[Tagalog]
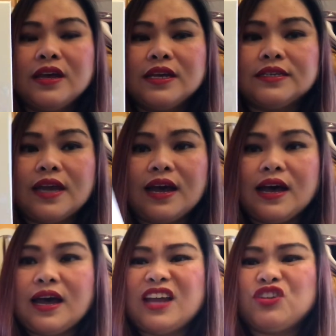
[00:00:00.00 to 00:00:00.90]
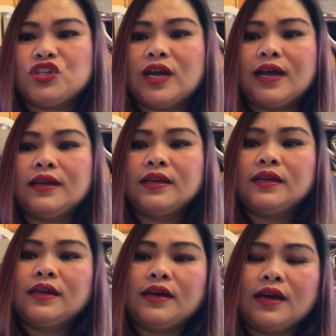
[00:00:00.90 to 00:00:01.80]
sa ano siya,
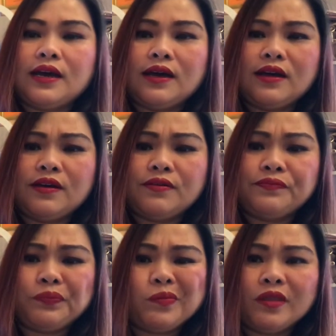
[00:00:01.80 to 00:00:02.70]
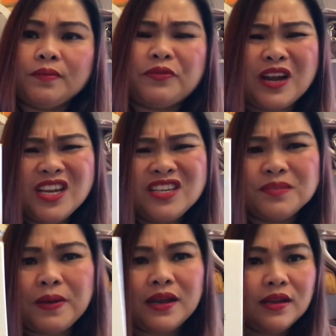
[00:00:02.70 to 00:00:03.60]
uh,
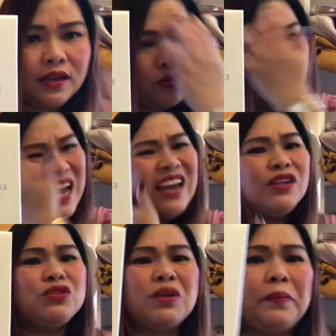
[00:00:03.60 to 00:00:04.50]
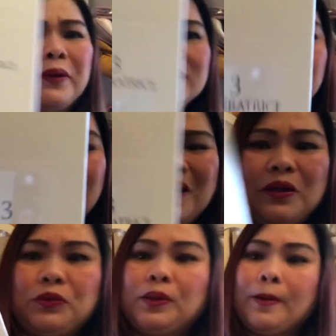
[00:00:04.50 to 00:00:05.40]
France, parang ganun, galing to sa France, parang
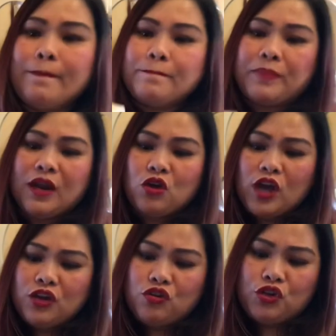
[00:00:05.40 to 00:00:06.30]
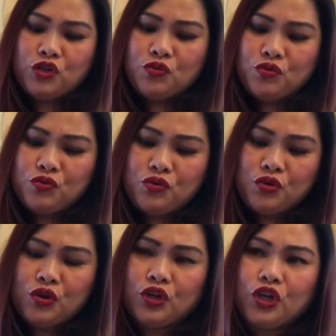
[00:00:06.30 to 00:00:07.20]
ganun. Pero ano, yung,
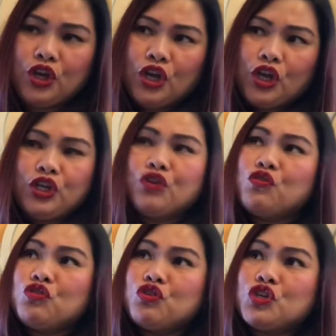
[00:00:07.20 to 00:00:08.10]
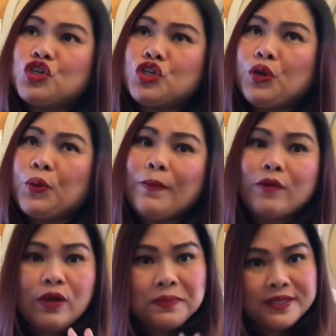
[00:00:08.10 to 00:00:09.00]
yung, yung
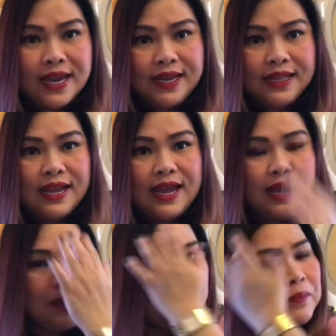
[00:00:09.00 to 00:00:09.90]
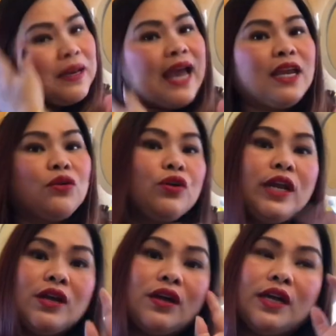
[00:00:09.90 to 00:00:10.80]
website na lagi kong
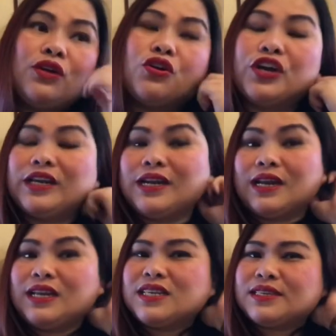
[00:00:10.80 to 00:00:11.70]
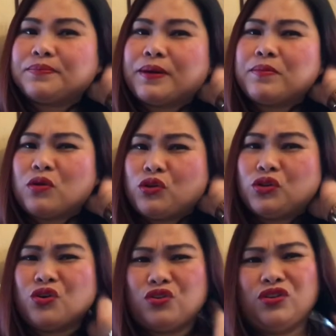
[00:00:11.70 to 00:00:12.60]
ino-orderan ino is from
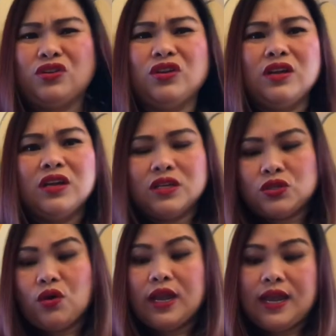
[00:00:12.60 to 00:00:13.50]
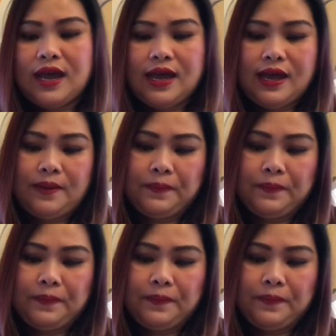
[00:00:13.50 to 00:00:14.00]
London. So, kaya,